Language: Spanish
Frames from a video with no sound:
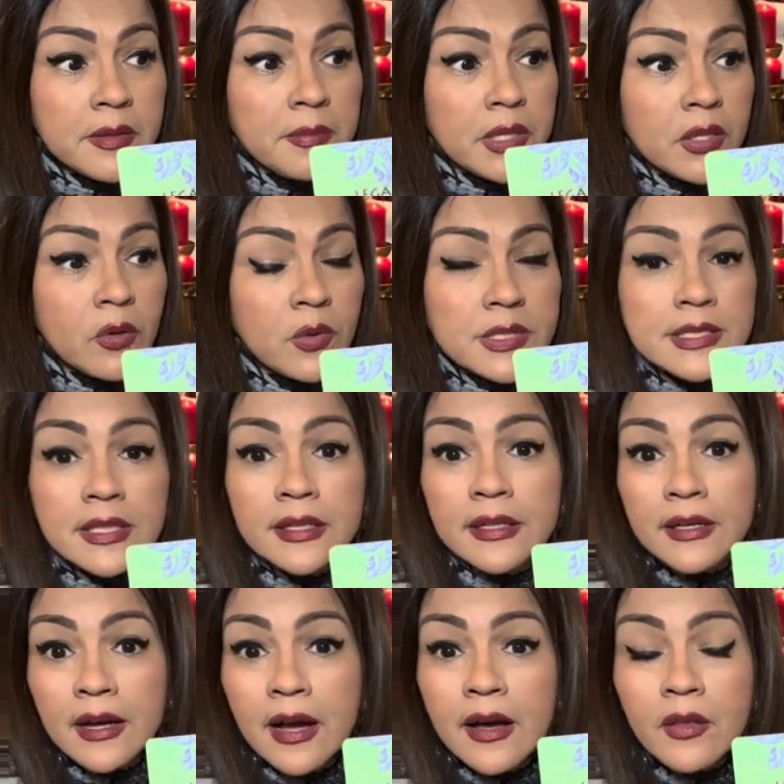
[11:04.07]
me dejó este
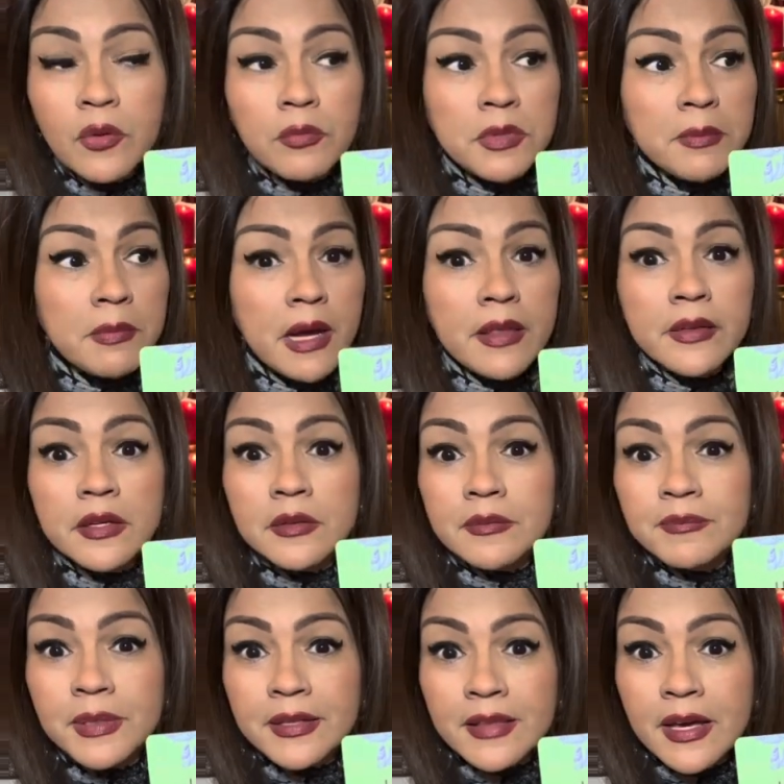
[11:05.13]
legado, mi madre,
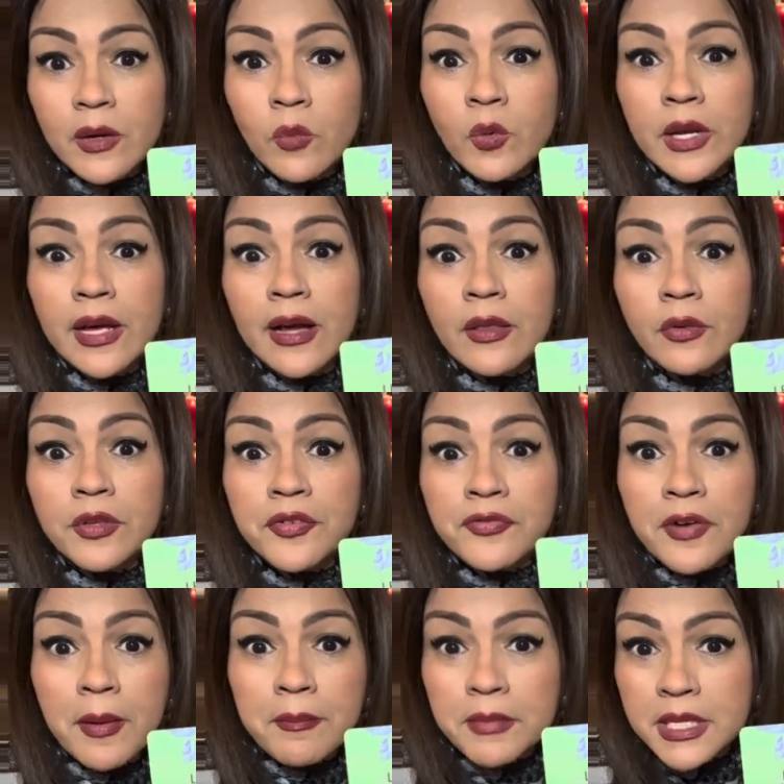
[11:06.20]
¿verdad? Es un legado de
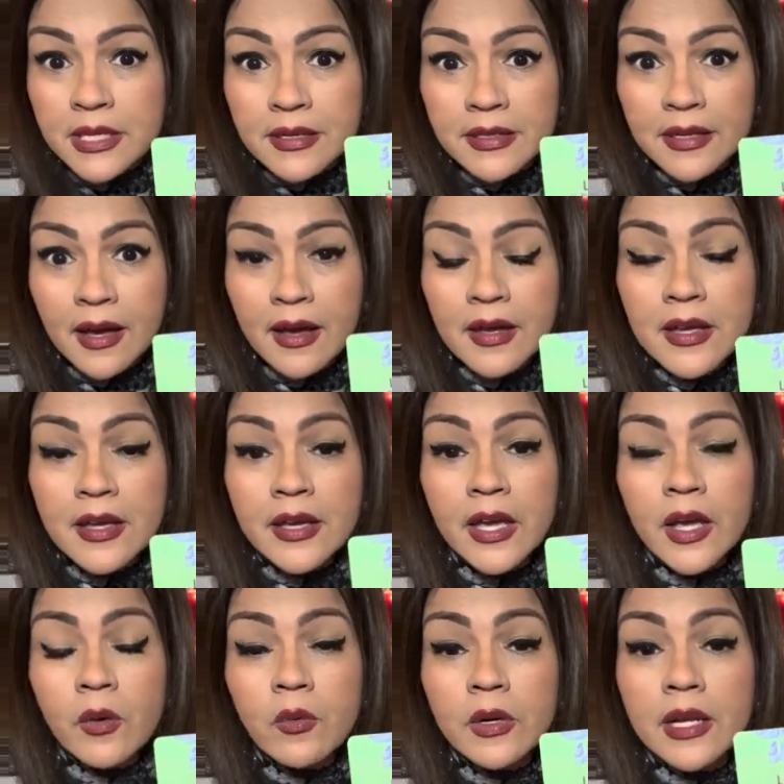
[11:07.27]
familia,
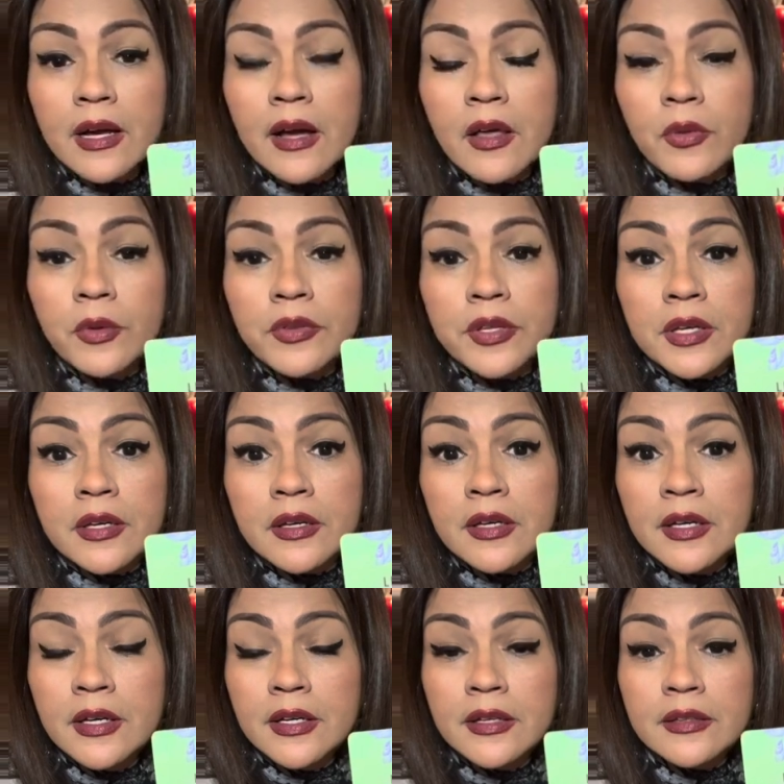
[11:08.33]
es un legado de,
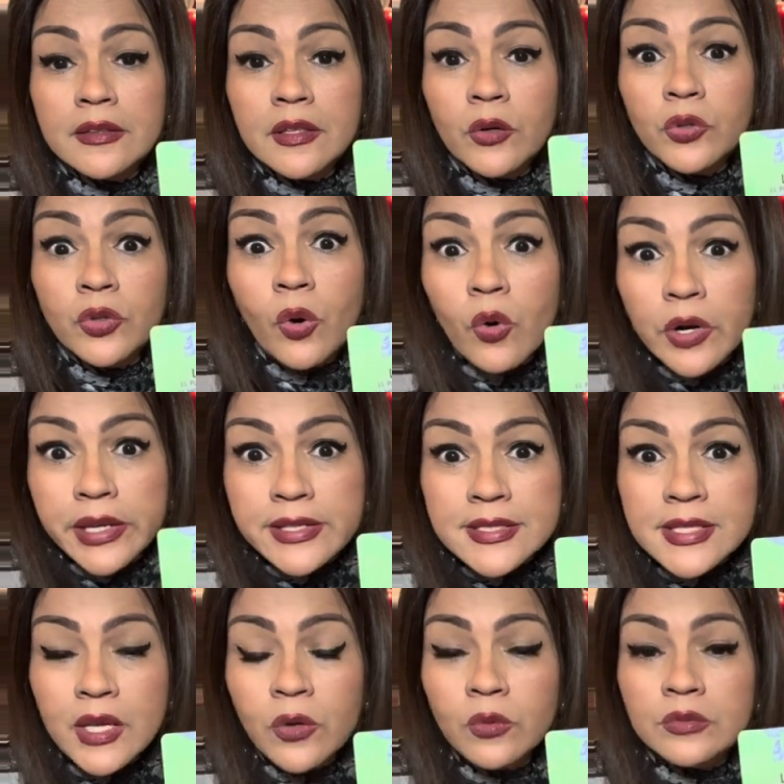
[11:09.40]
de, honores,
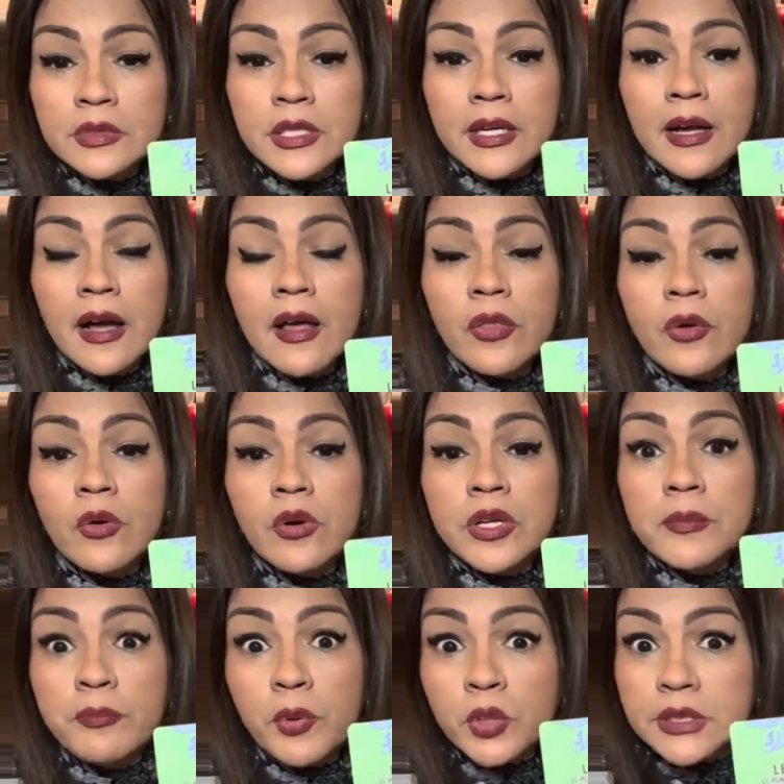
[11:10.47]
es un legado
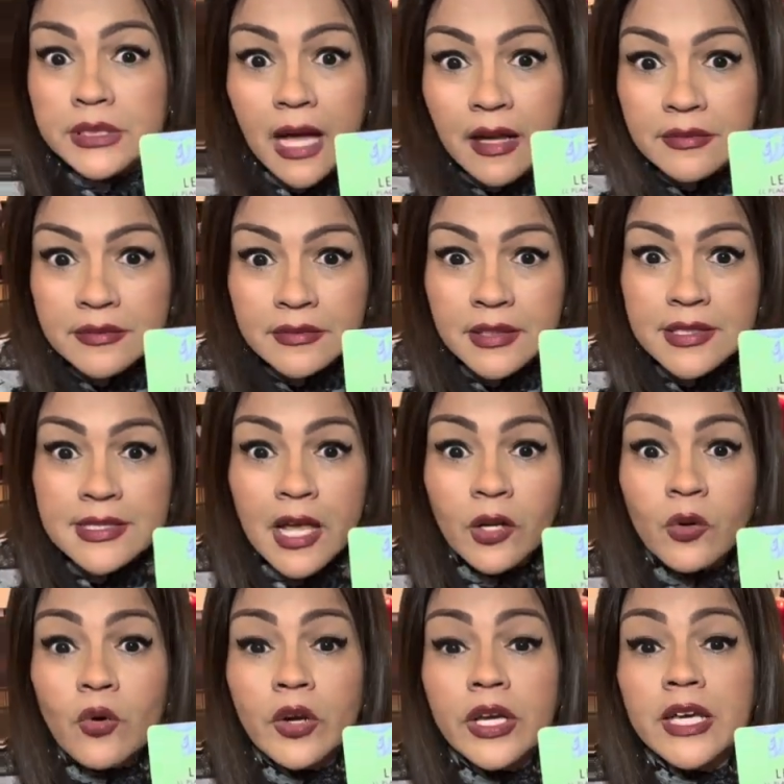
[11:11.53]
importante, es
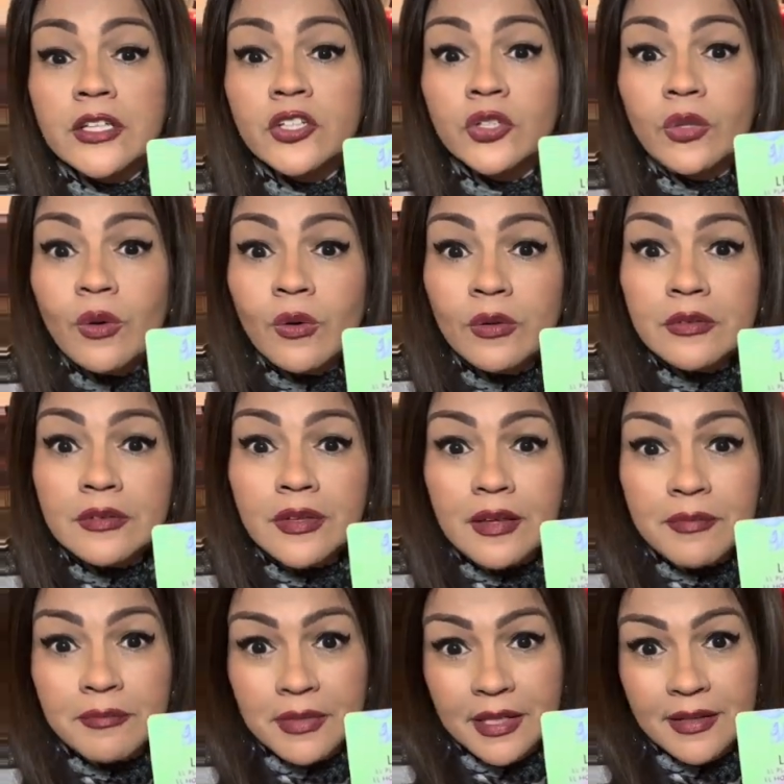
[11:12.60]
algo que no
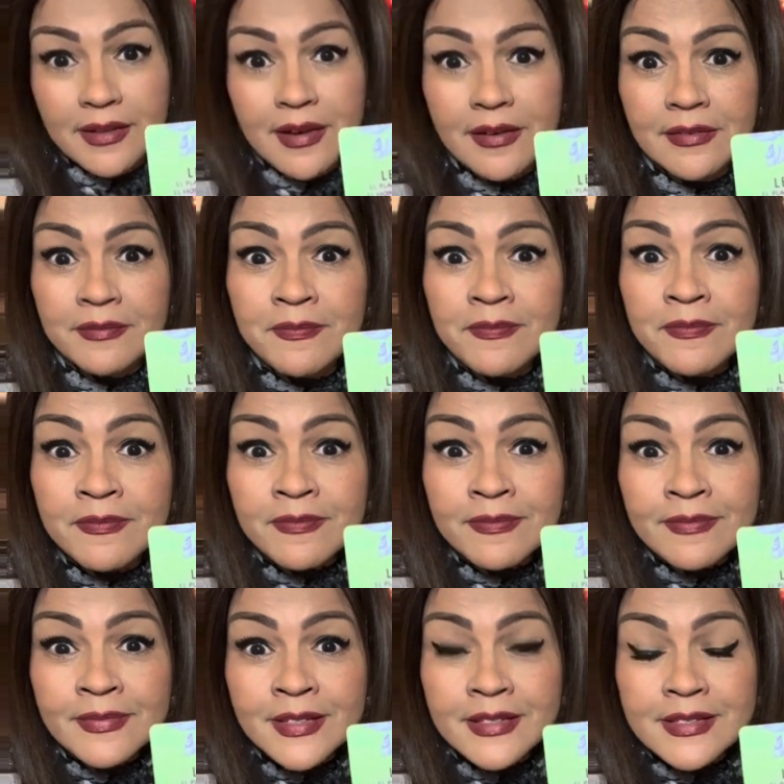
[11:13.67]
termina,
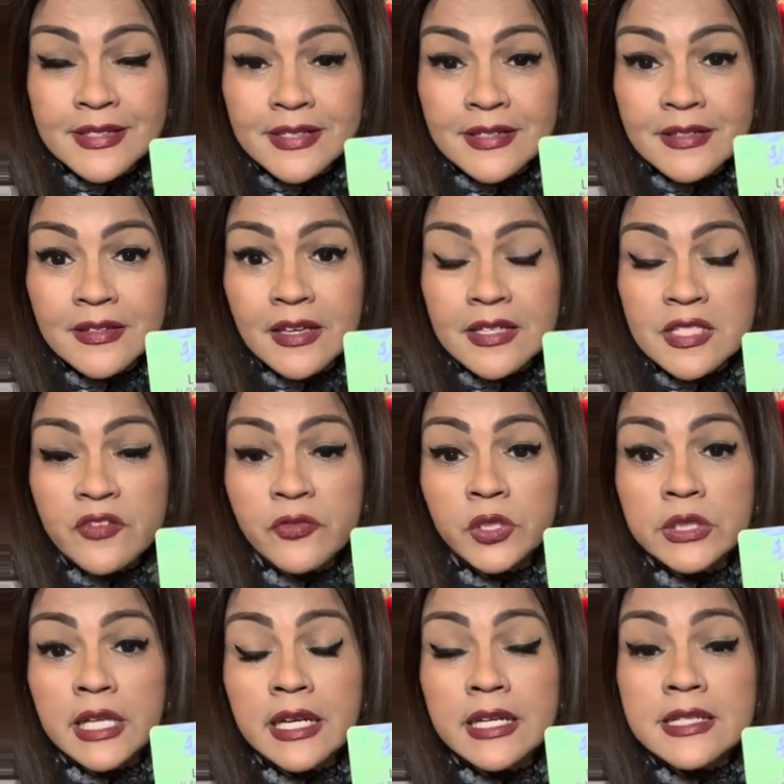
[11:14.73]
¿sí? Que se
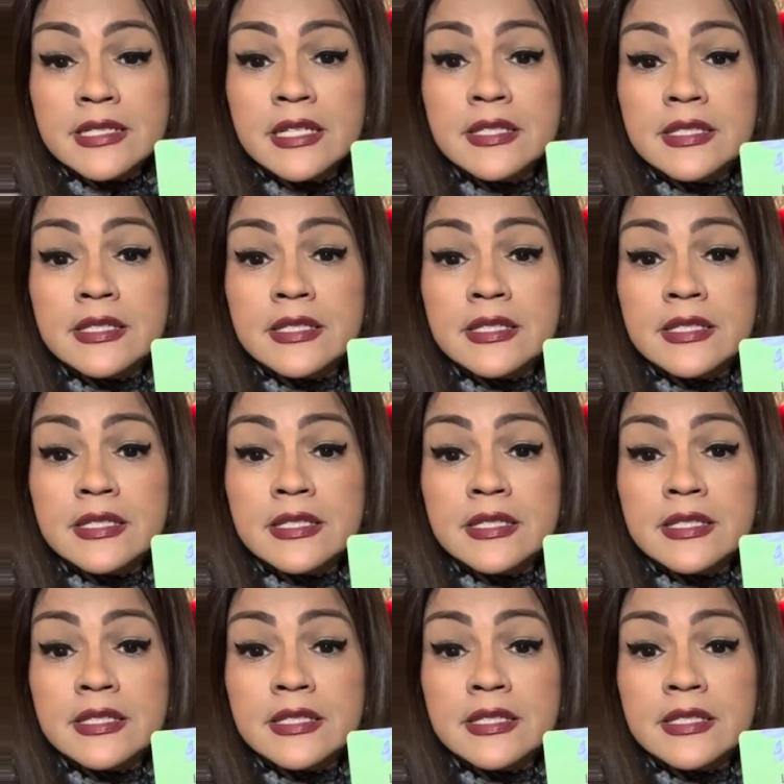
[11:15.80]
fortalece